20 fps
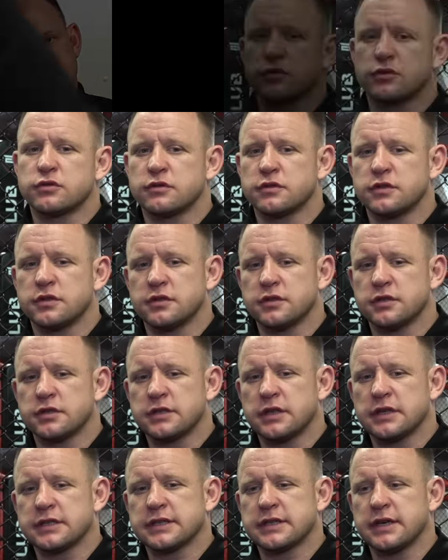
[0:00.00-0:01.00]
То, что
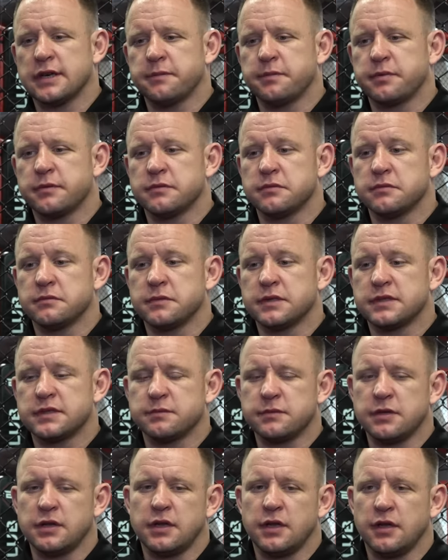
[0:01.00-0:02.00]
делает Асхаб, э, на
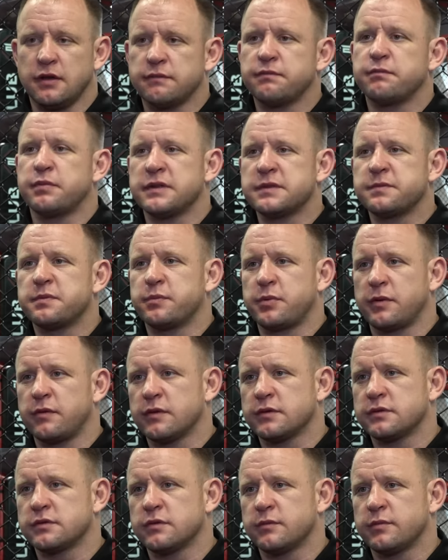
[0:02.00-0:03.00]
самом деле я, в принципе,
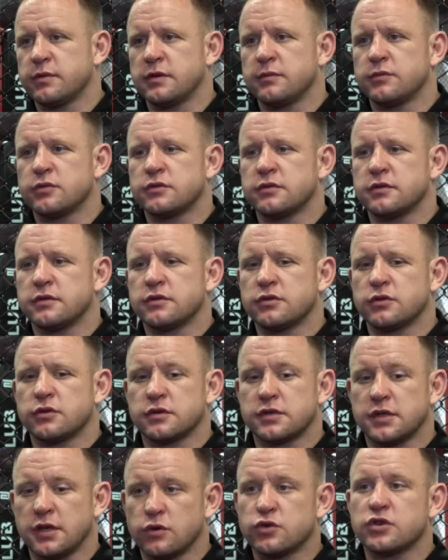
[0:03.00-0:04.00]
приветствую, потому что, еще
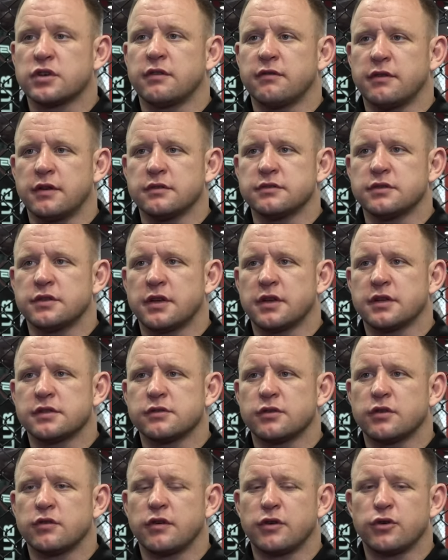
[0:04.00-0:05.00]
раз, я уже говорил не раз,
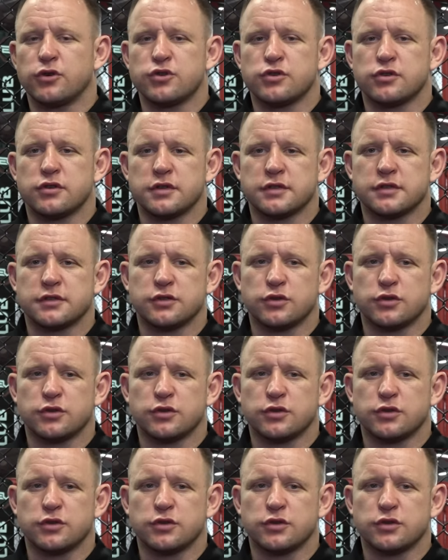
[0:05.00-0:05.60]
но говорю еще раз,